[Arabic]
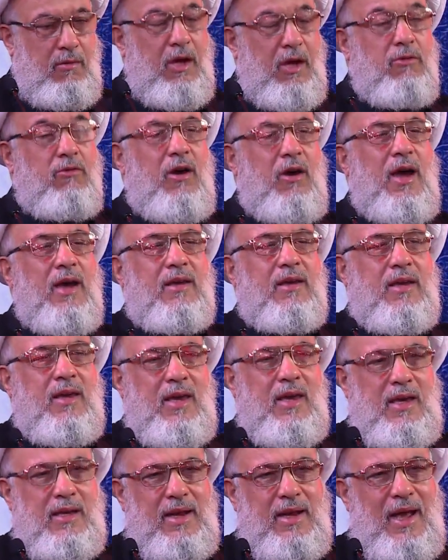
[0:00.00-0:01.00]

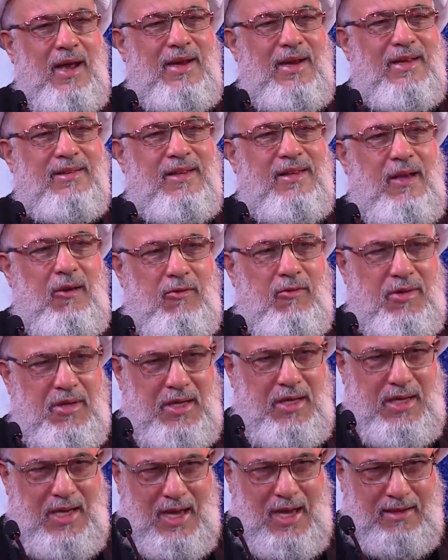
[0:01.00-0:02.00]
ونؤكد على
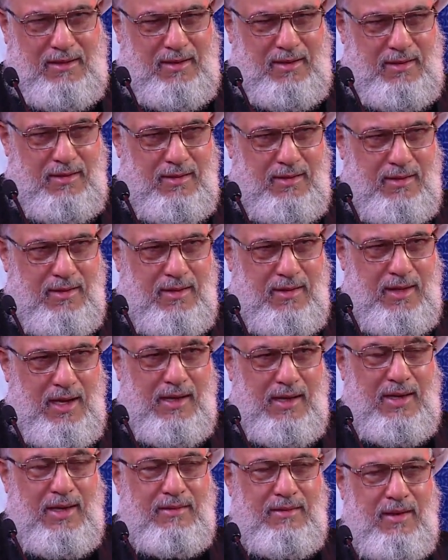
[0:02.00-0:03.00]
التوصيات
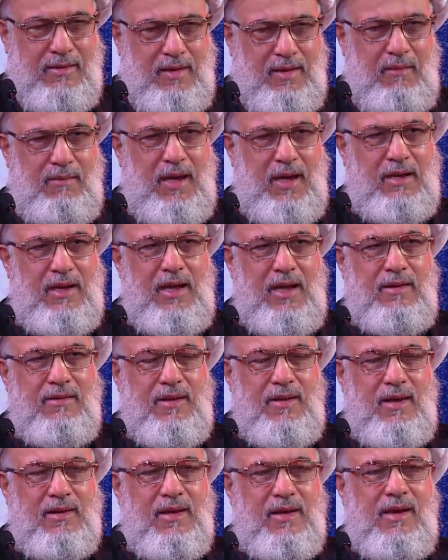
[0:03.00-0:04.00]
التي سبق
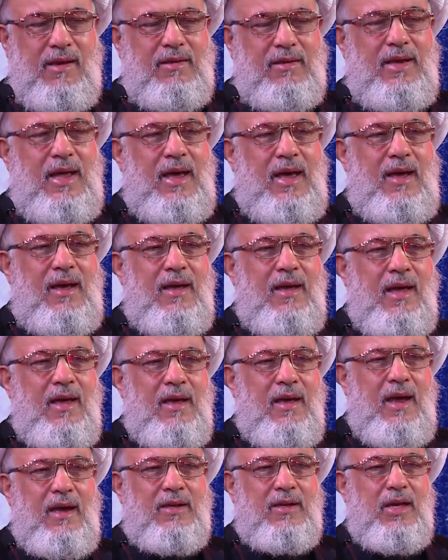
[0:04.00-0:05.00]
أن ذكرنا
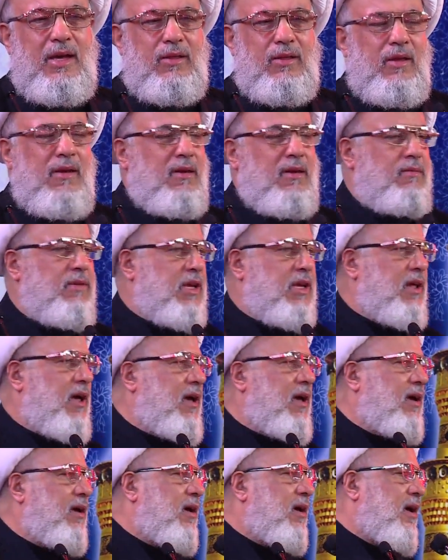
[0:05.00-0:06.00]
الكثير
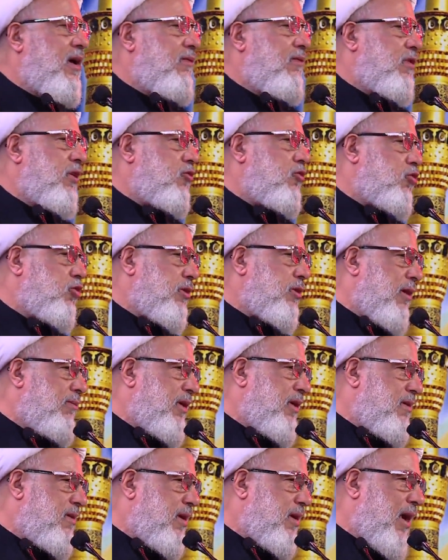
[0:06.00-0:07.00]
منها في
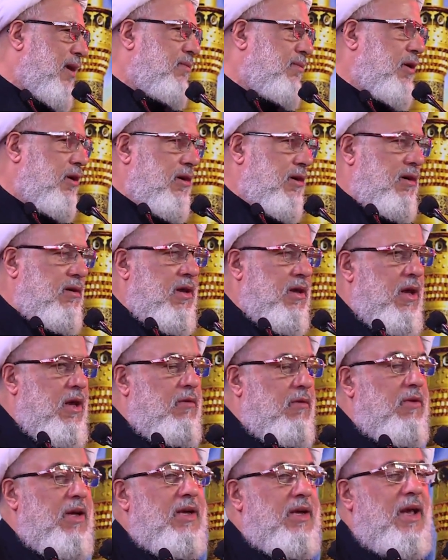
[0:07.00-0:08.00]
خطب سابقة
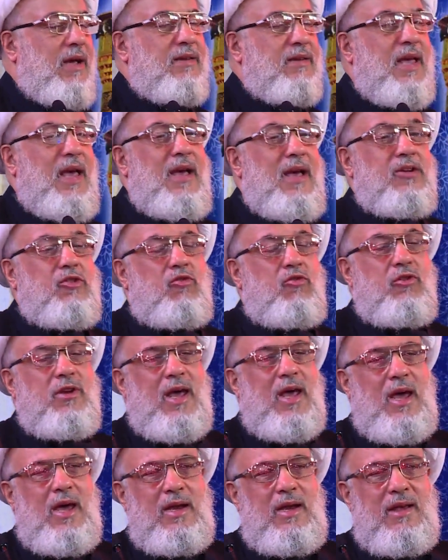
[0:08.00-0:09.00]
ونحتاج
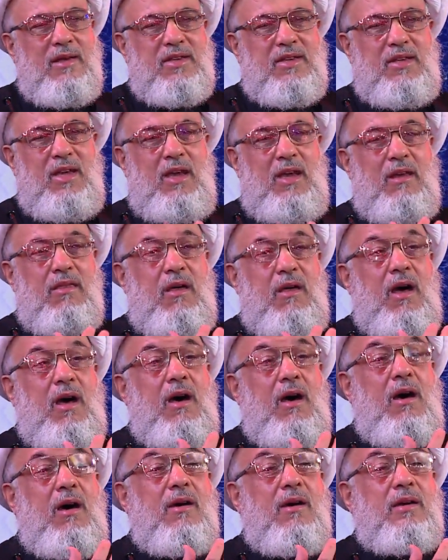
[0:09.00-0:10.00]
هنا إلى
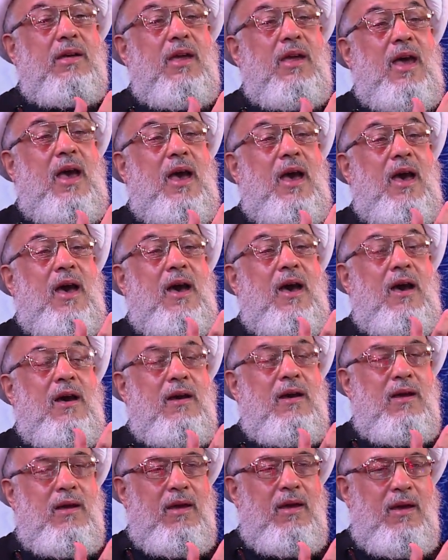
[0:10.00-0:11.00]

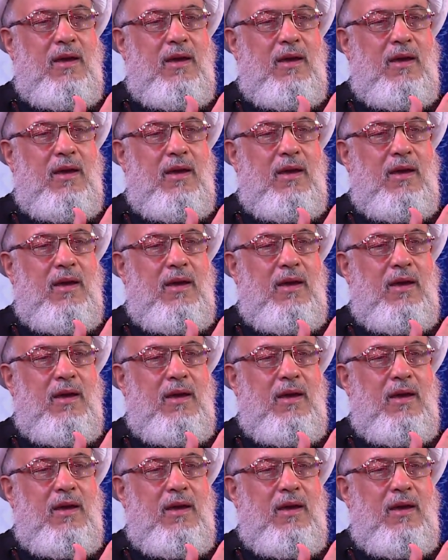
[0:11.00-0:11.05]
استحضارها